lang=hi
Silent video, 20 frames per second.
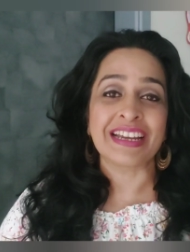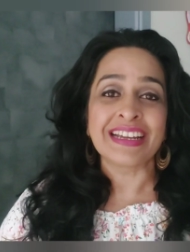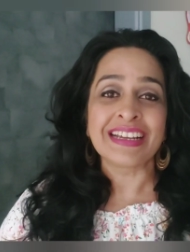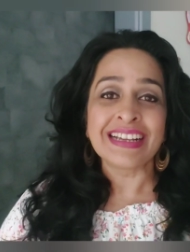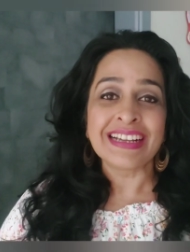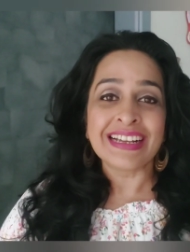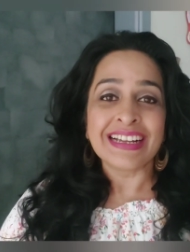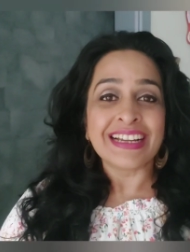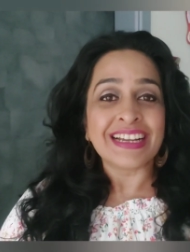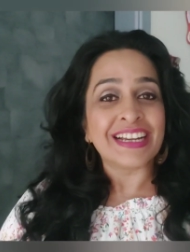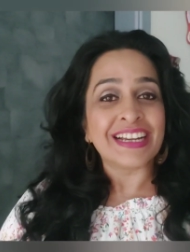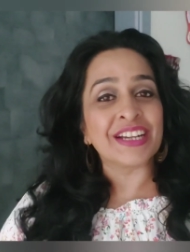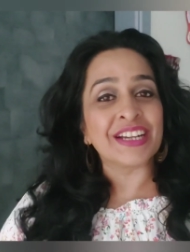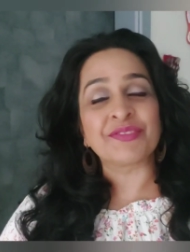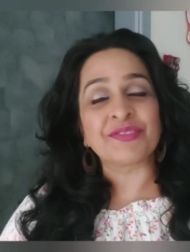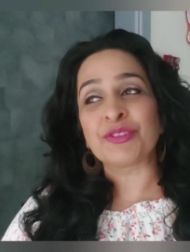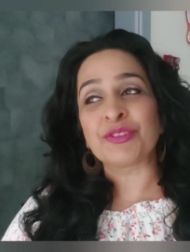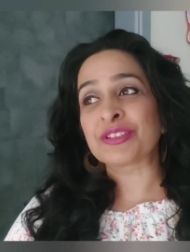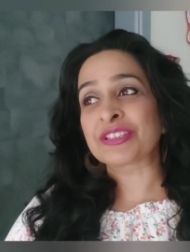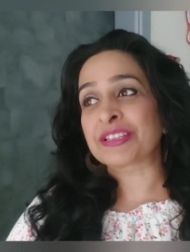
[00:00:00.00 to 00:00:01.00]
जाए
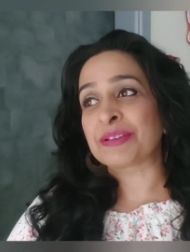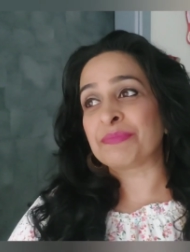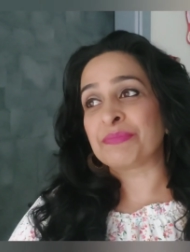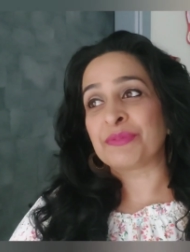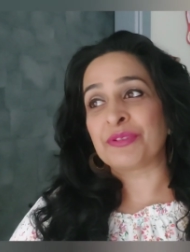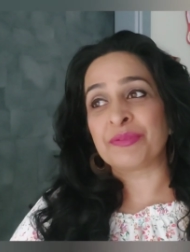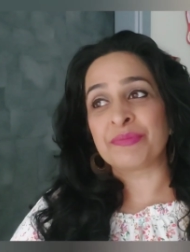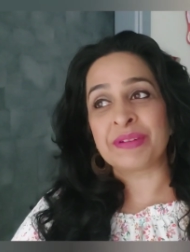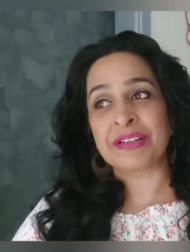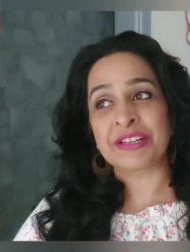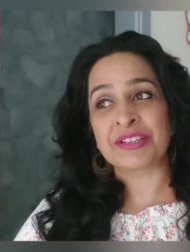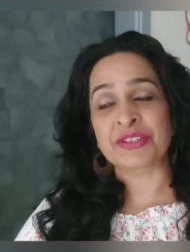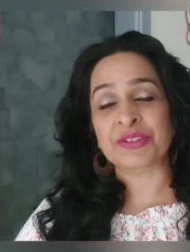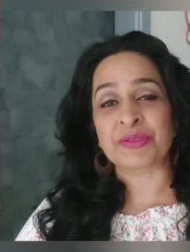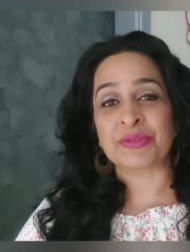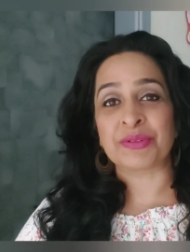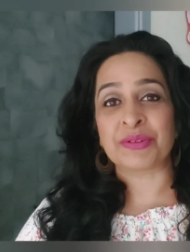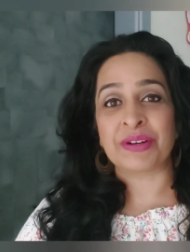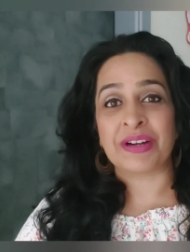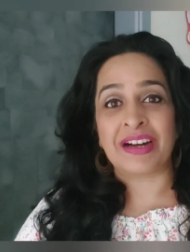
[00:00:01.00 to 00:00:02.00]
इट वॉज अ मोमेंट
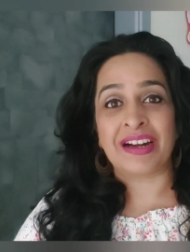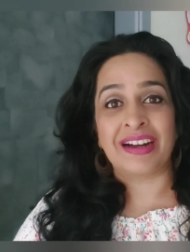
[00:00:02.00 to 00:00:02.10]
जो